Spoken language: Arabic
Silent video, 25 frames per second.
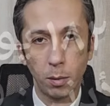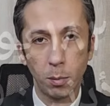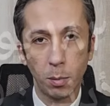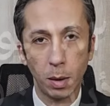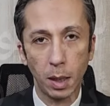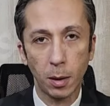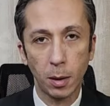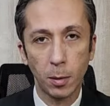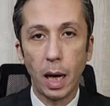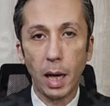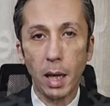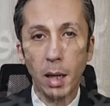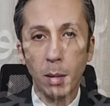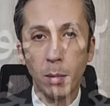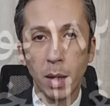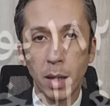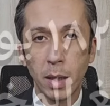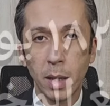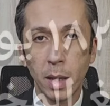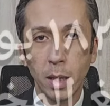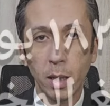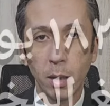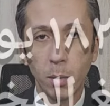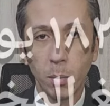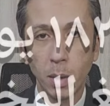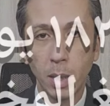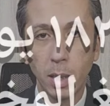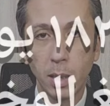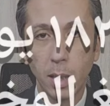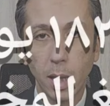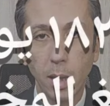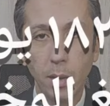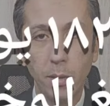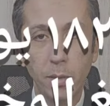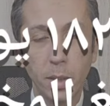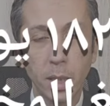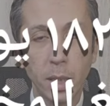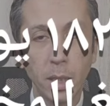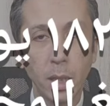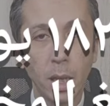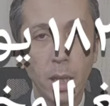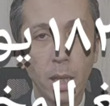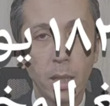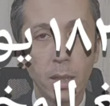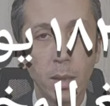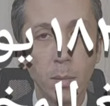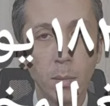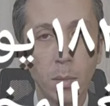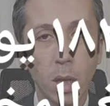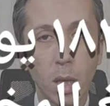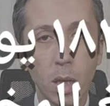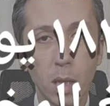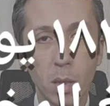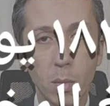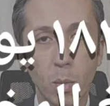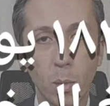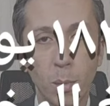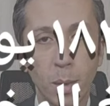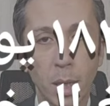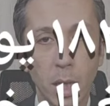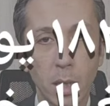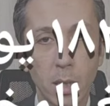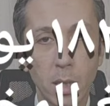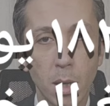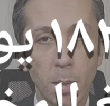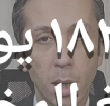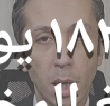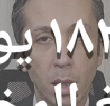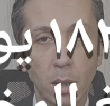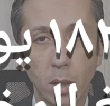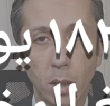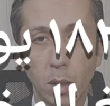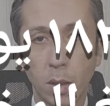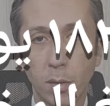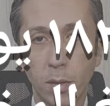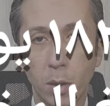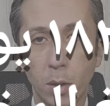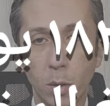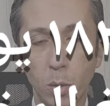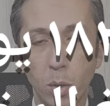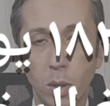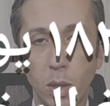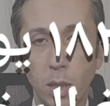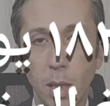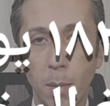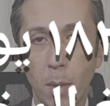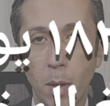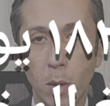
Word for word: 22.17% على مثال ال 100000 كده اللي هيتم خصمه من حساب حضرتك في حدود